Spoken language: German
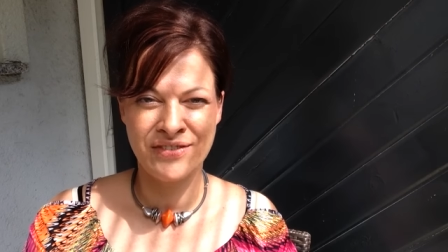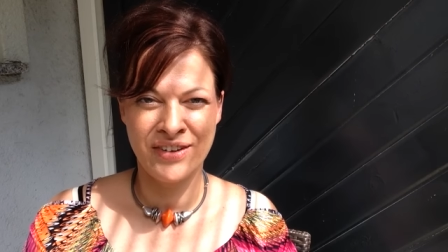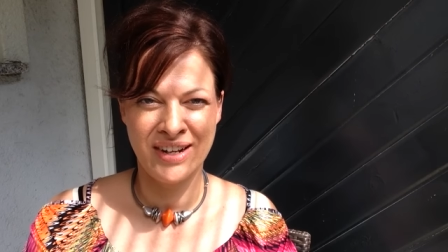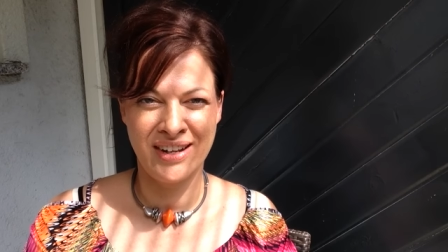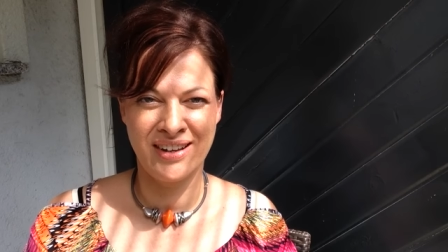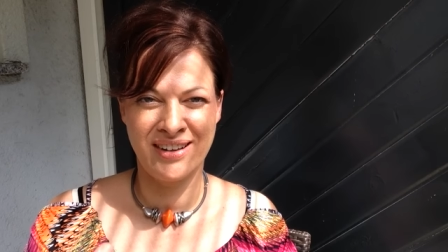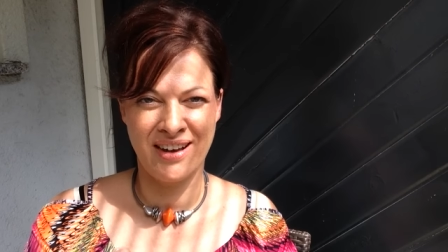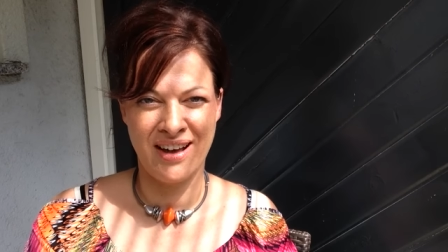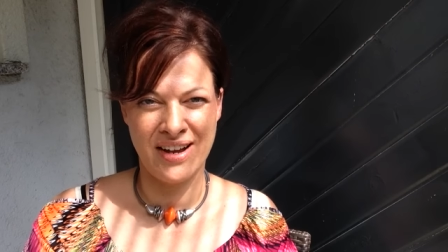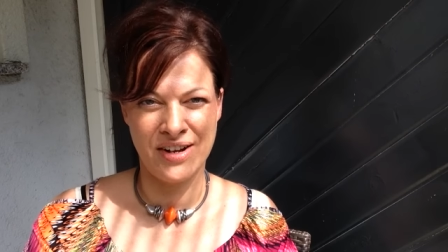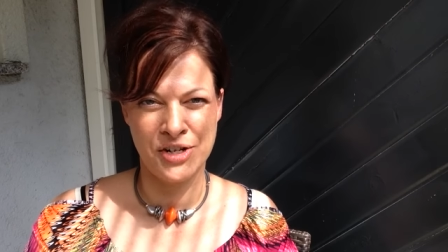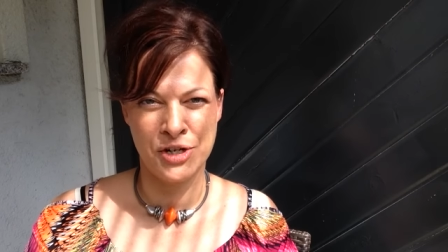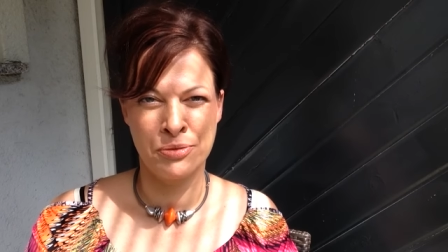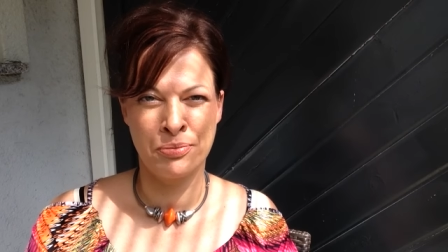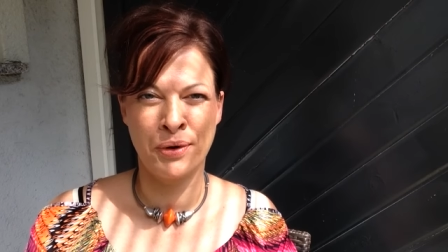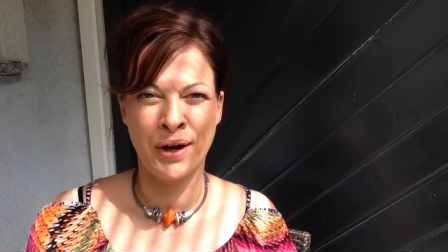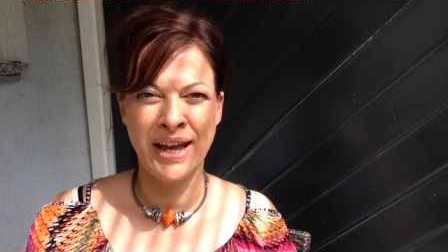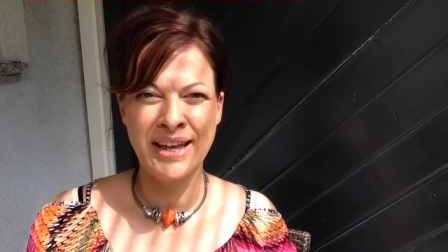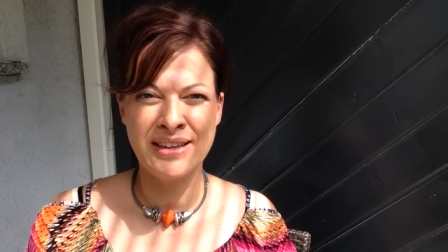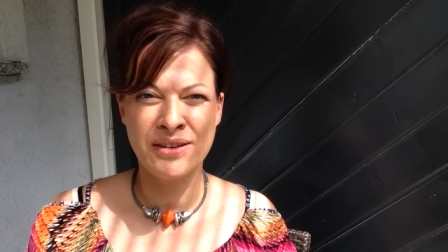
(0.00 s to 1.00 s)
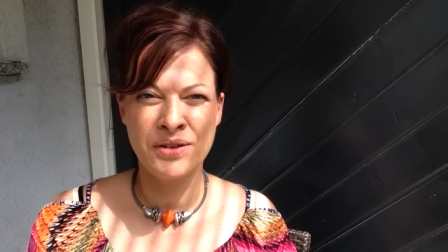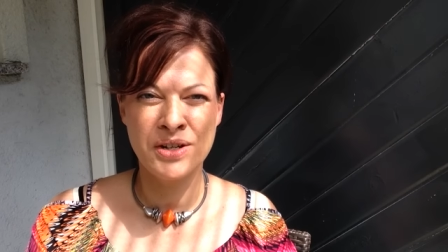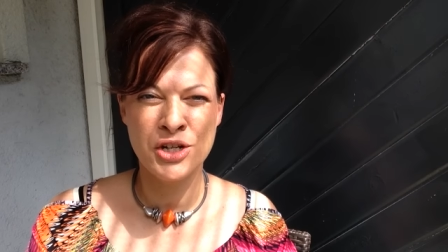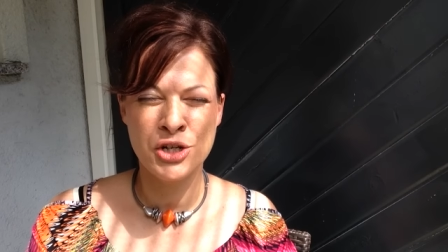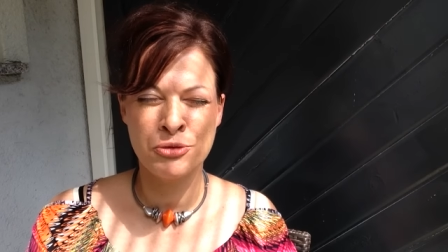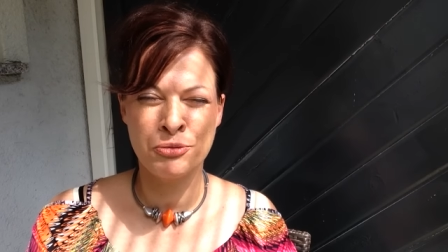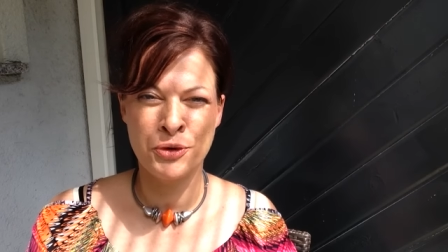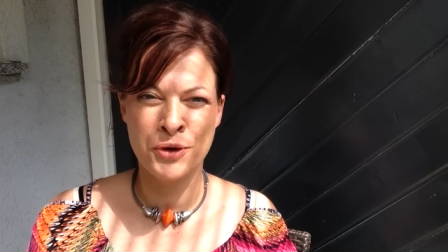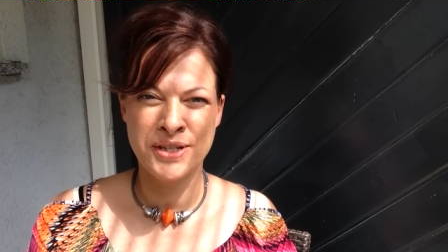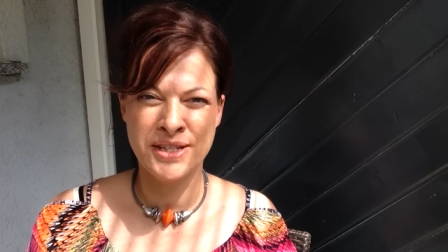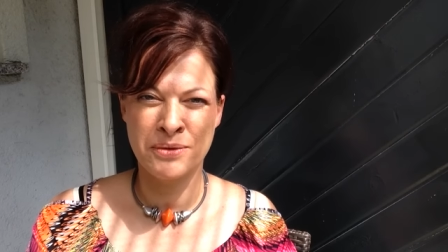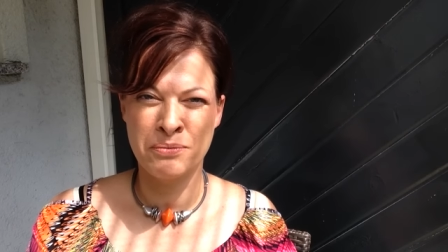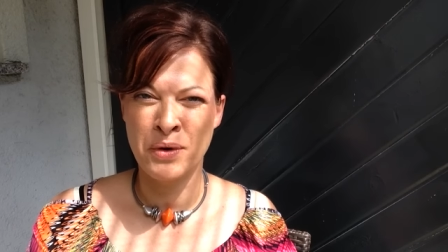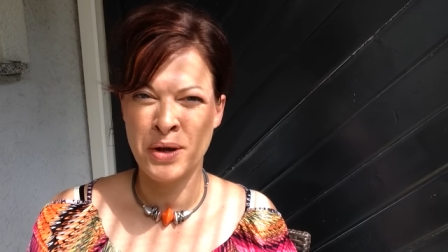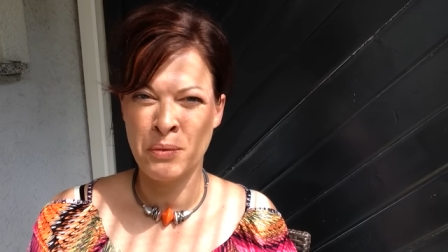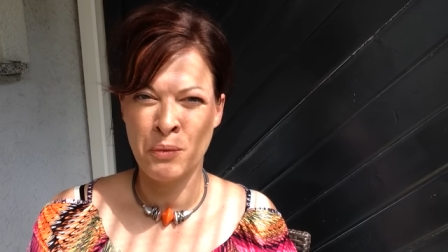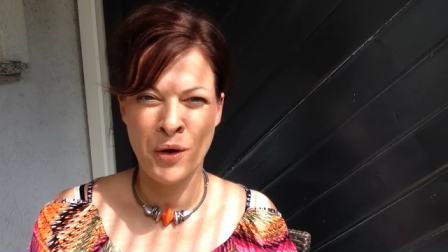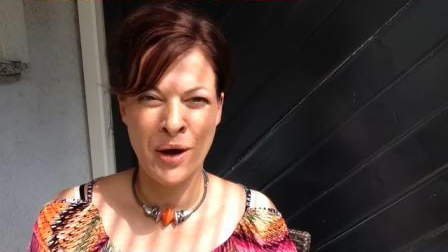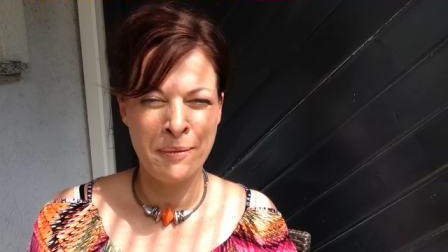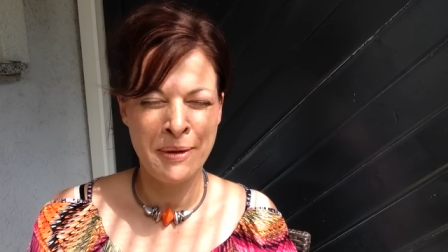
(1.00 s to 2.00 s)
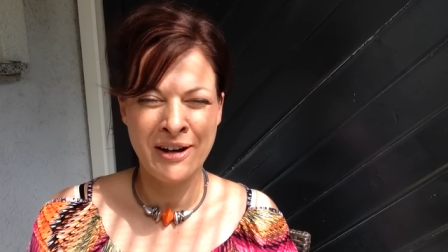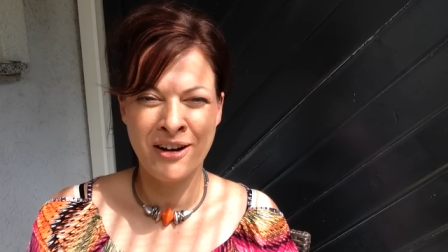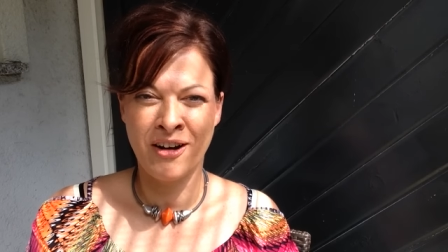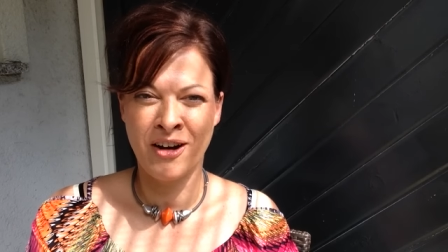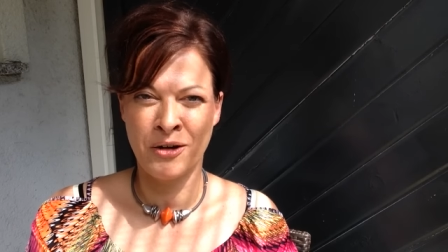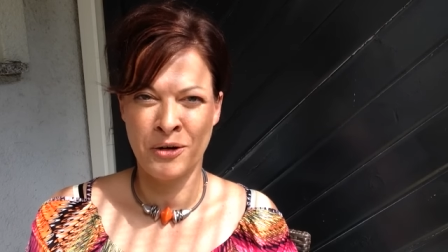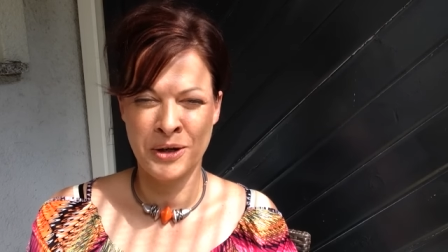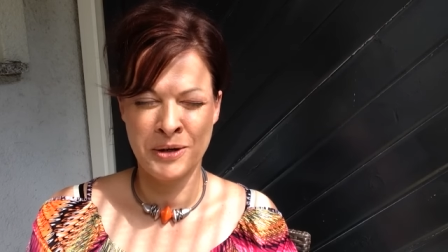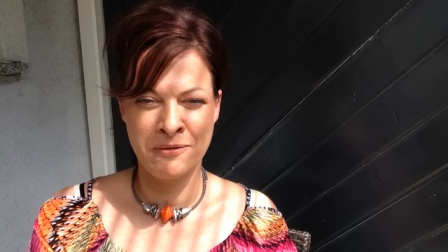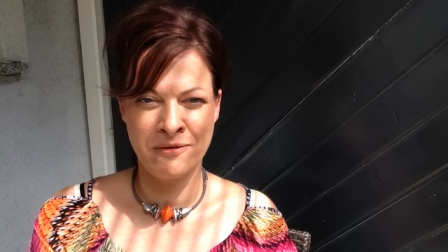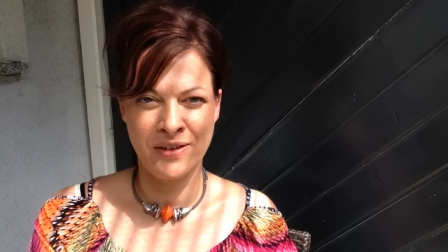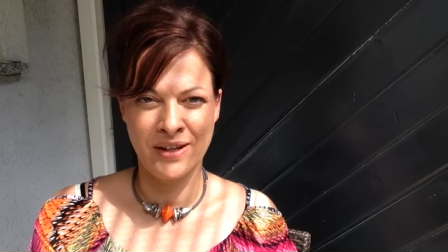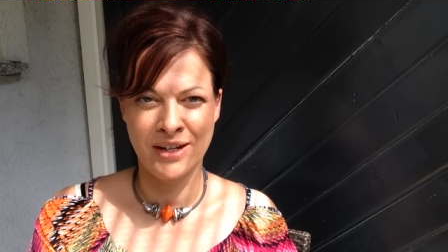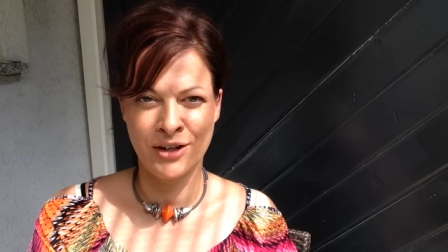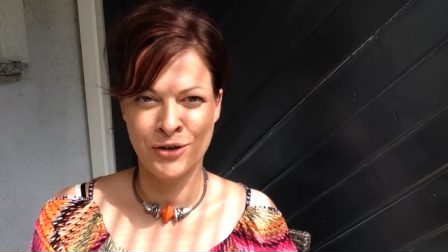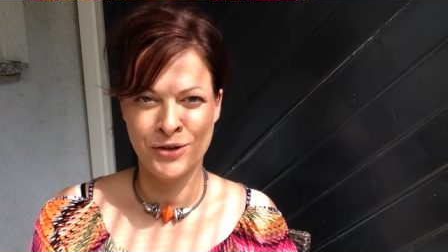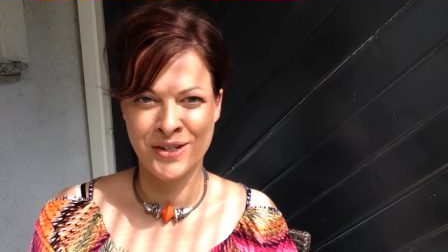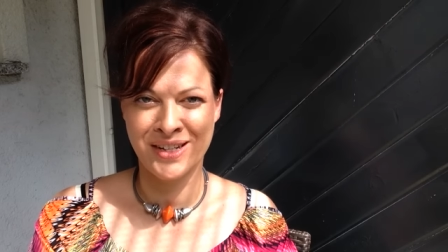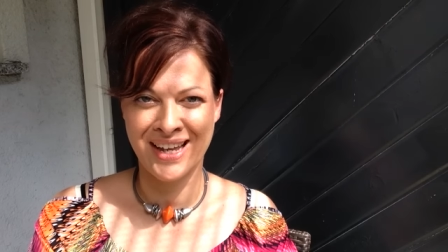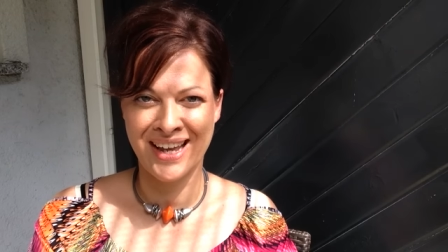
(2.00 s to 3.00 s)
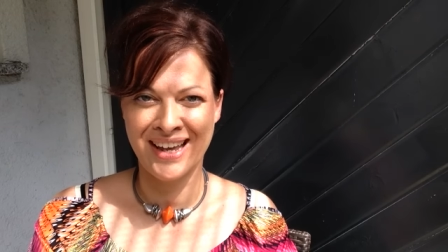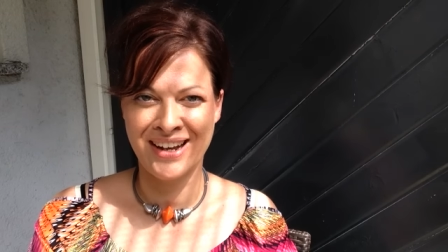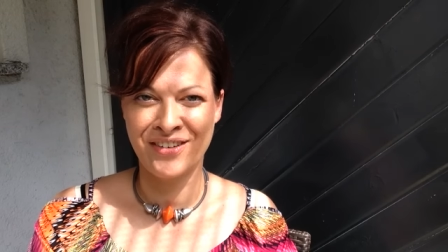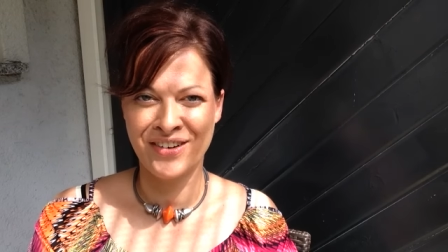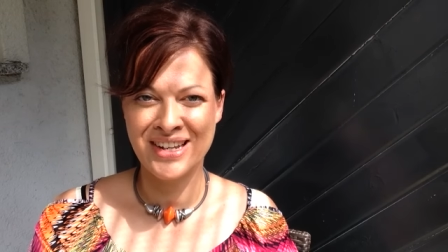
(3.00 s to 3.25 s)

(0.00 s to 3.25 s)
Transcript: wenn ich gerade spreche und ich spüre es im Webinar und im Video drehen.